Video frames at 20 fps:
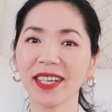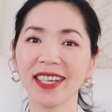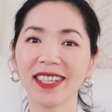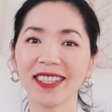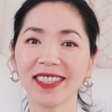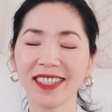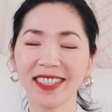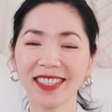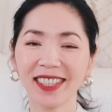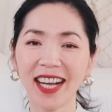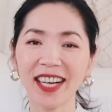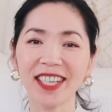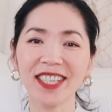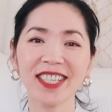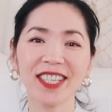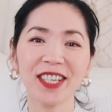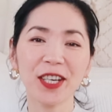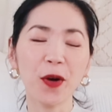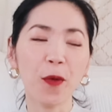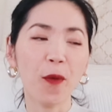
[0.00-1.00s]
呢？”那
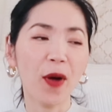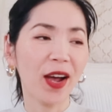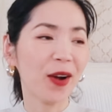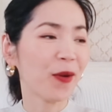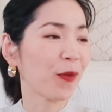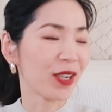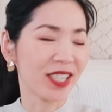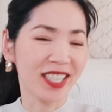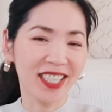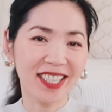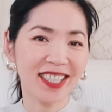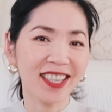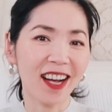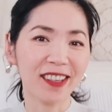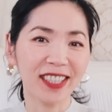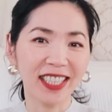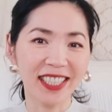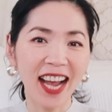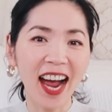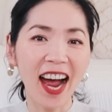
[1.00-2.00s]
是因为我知
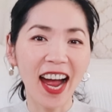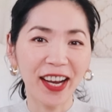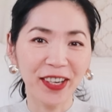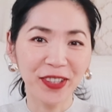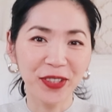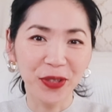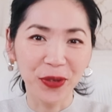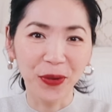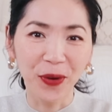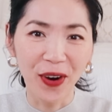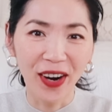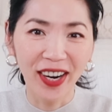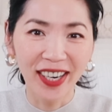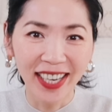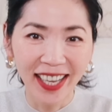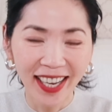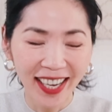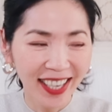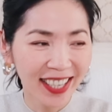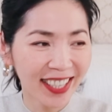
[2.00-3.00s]
道的太多
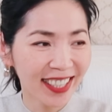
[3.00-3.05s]
了，